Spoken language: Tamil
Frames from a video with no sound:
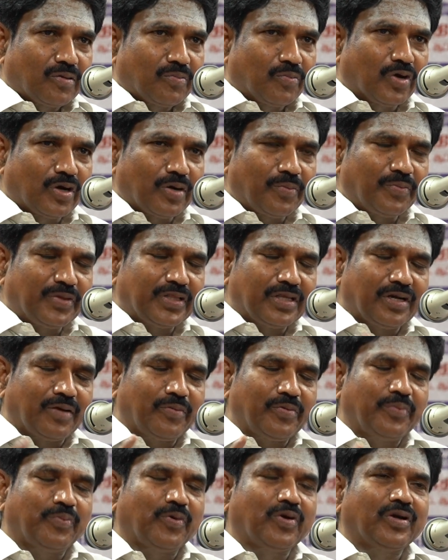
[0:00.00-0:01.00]
முகமது
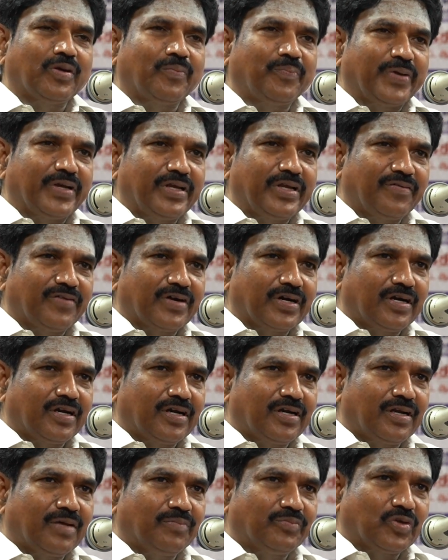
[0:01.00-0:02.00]
நபி போன்ற பெரியவர்கள்
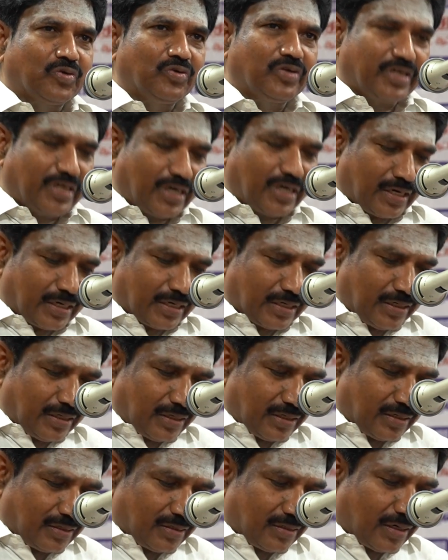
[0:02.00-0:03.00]
எல்லாம் தோன்றினார்கள்
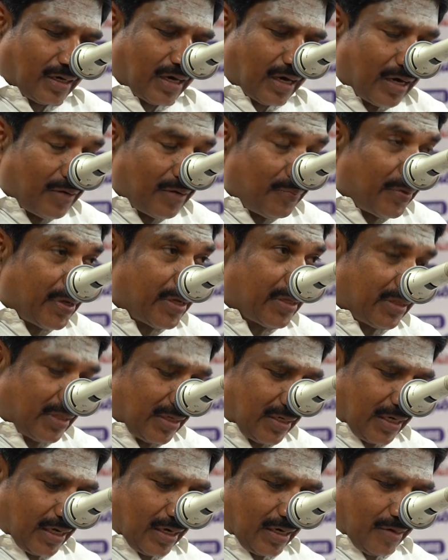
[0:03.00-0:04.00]

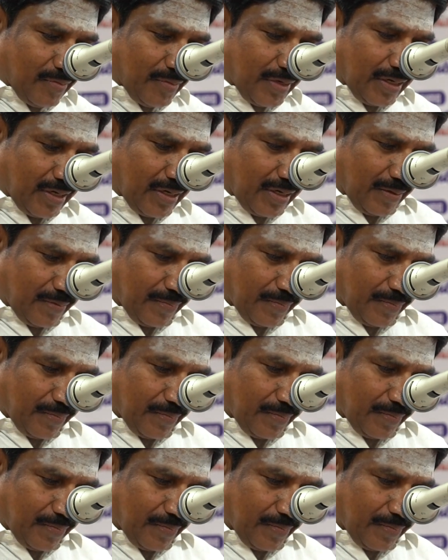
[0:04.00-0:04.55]
ஆன்மீகத்தின் காரணமாக